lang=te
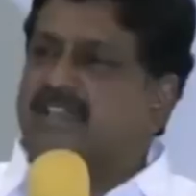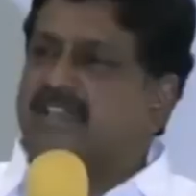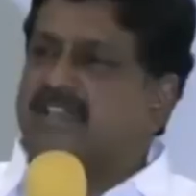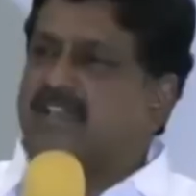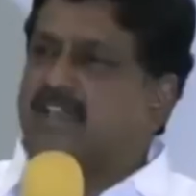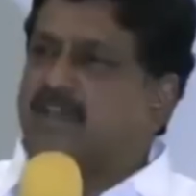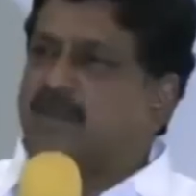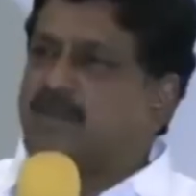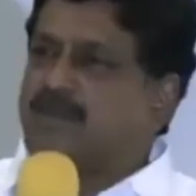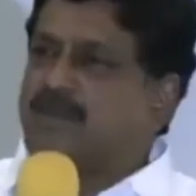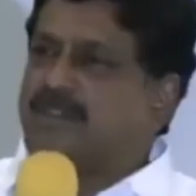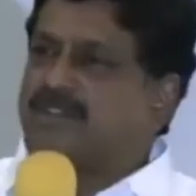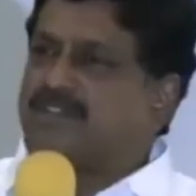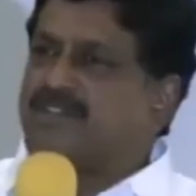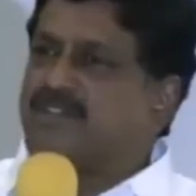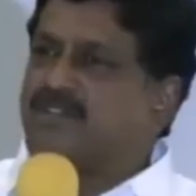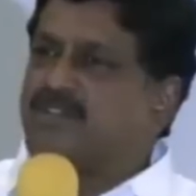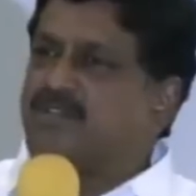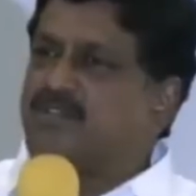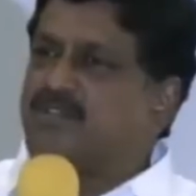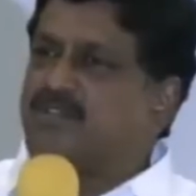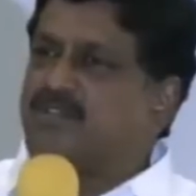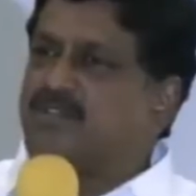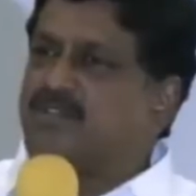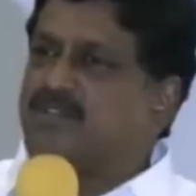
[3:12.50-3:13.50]
లేని కార్పొరేషన్
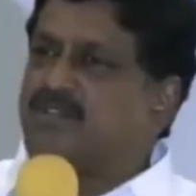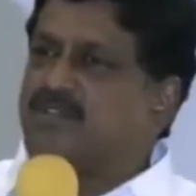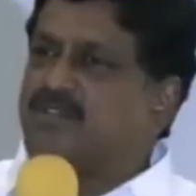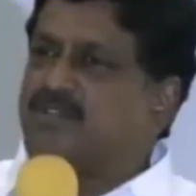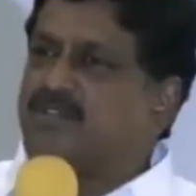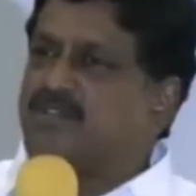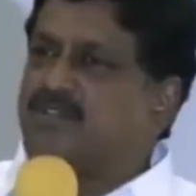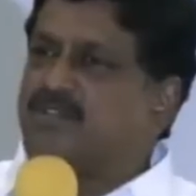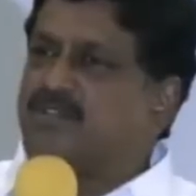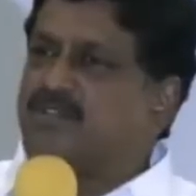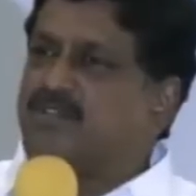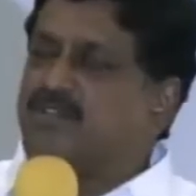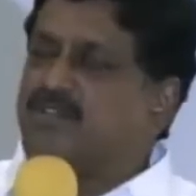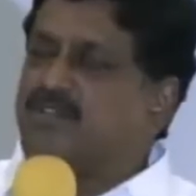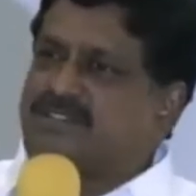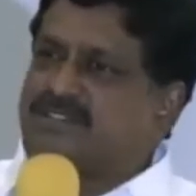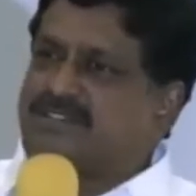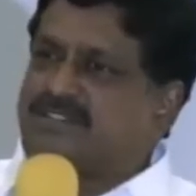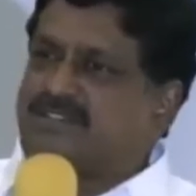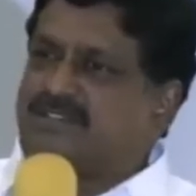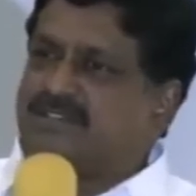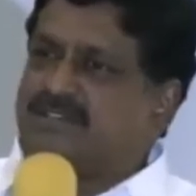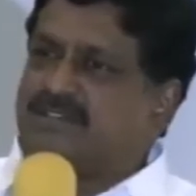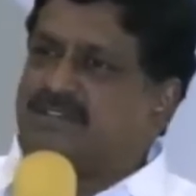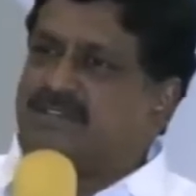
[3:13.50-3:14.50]
నువ్వు డబ్బులు ఎట్లా రిలీజ్
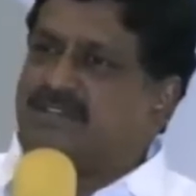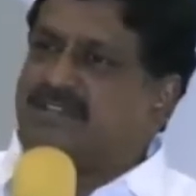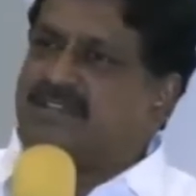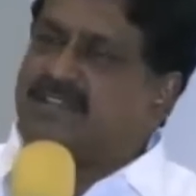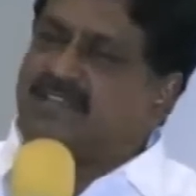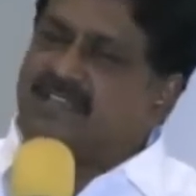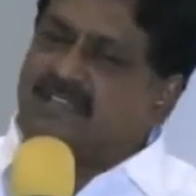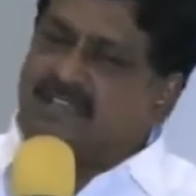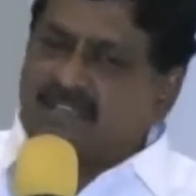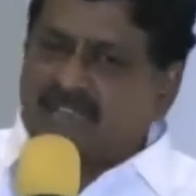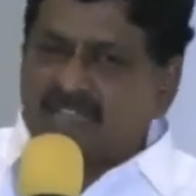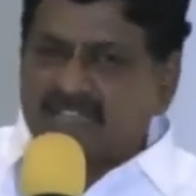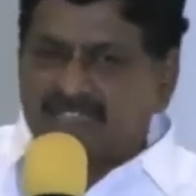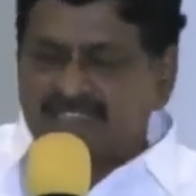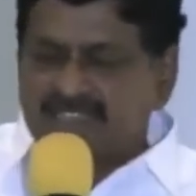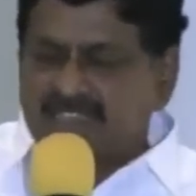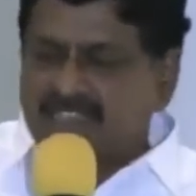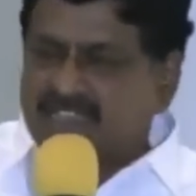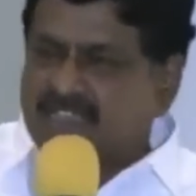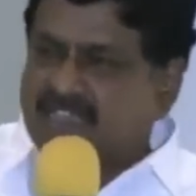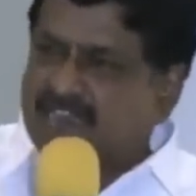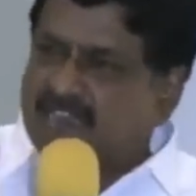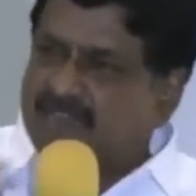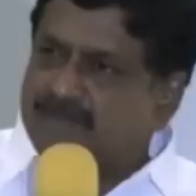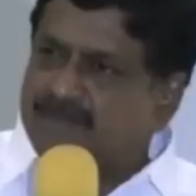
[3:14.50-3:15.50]
చేస్తున్నావని అజయ్
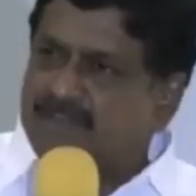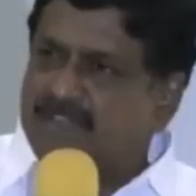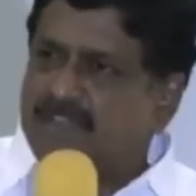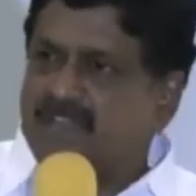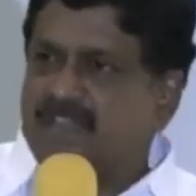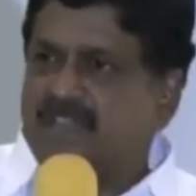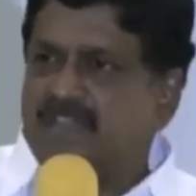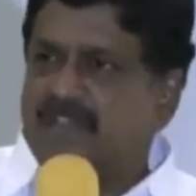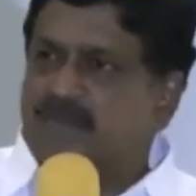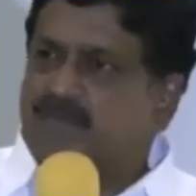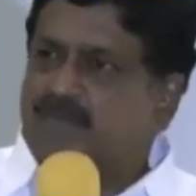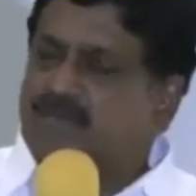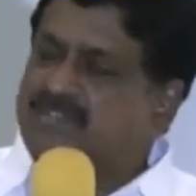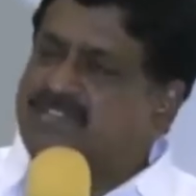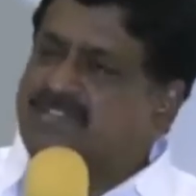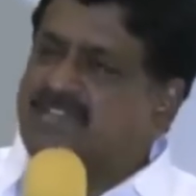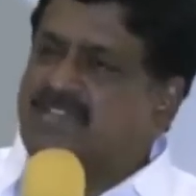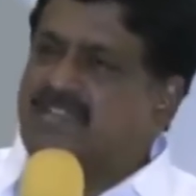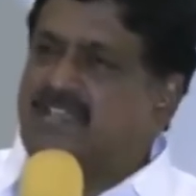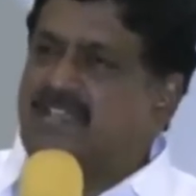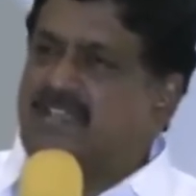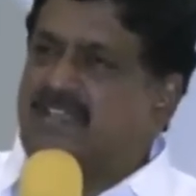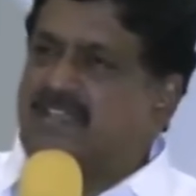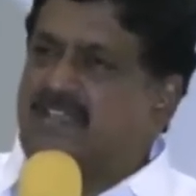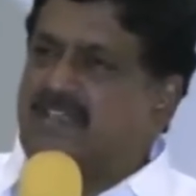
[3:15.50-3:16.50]
కలాం రెడ్డి గారిని పిలిచి
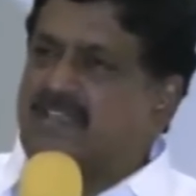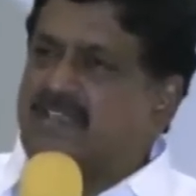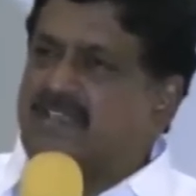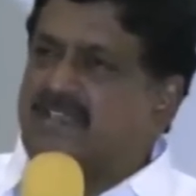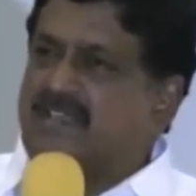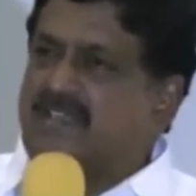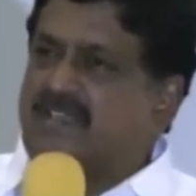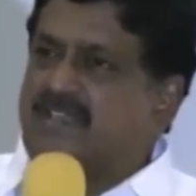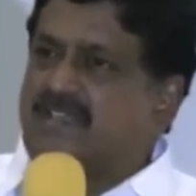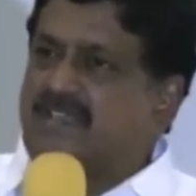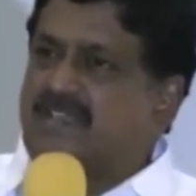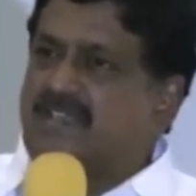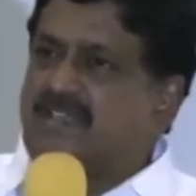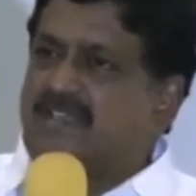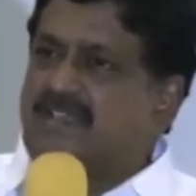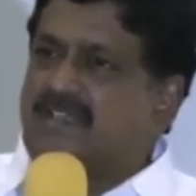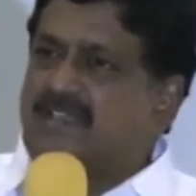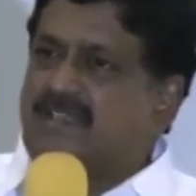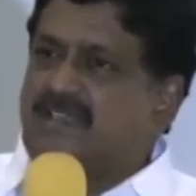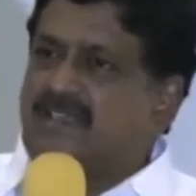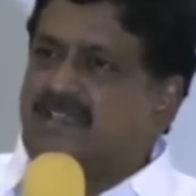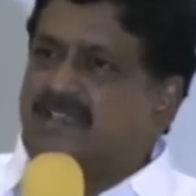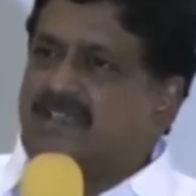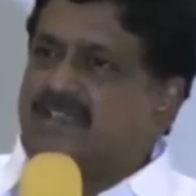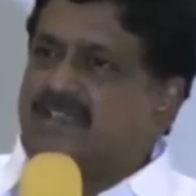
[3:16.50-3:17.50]
అడిగారా ఫస్ట్